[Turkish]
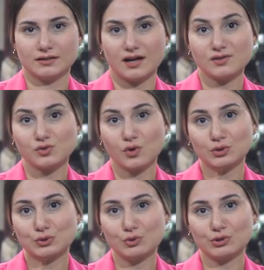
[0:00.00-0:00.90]

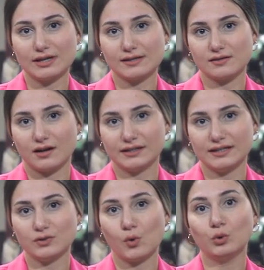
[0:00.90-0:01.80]
Kastrol, Türkiye
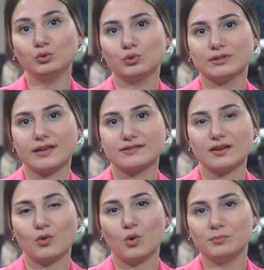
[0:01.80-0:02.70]
dahil 10
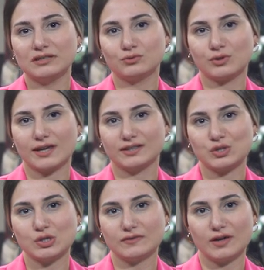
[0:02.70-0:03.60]
ülkede 10 bin
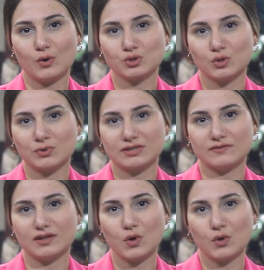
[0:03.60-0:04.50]
tüketici ve
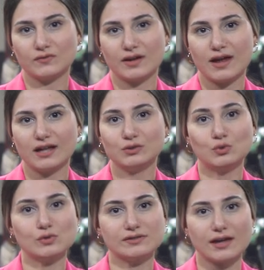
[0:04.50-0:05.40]
otomotive yön veren
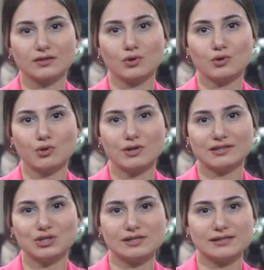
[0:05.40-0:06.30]
100 sektör sektör
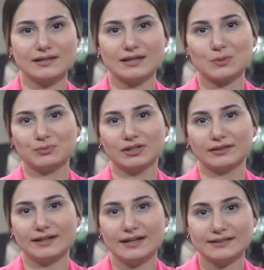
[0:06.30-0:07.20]
yöneticisiyle
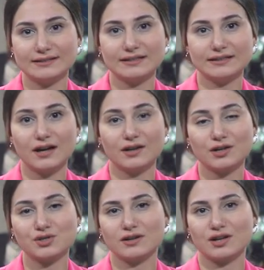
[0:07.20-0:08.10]
yapılan elektrikli
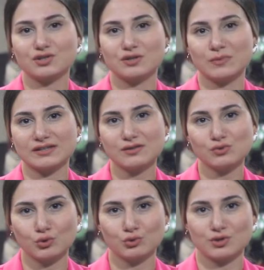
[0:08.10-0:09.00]
araç araştırmasının
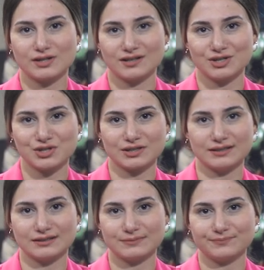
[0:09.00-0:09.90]
sonuçlarını
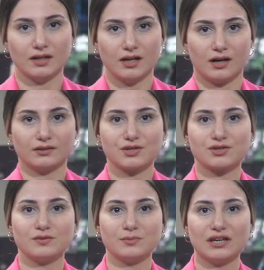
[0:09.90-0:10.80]
açıkladı.
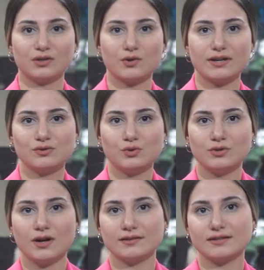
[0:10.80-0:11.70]
Araştırmaya göre
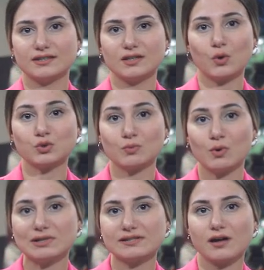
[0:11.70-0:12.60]
dünyadaki
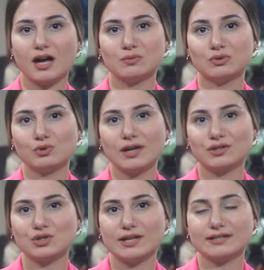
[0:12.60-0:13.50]
otomobil sahibi
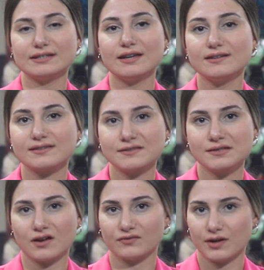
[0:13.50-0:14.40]
tüketicilerin
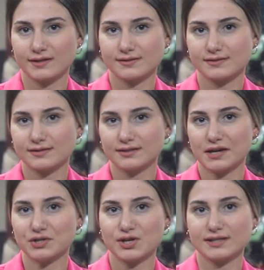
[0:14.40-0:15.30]
yarısından fazlası
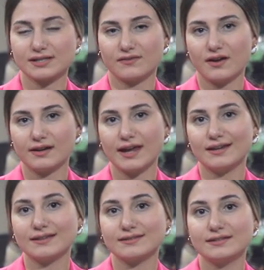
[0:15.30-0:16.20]
gelecek sefer
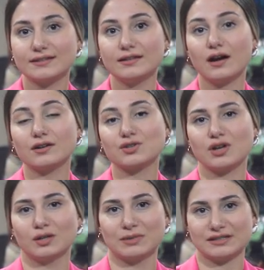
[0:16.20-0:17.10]
elektrikli
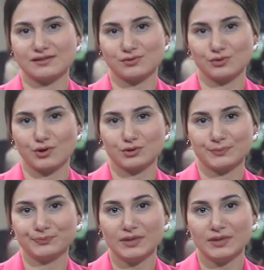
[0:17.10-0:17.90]
araç almak istiyor.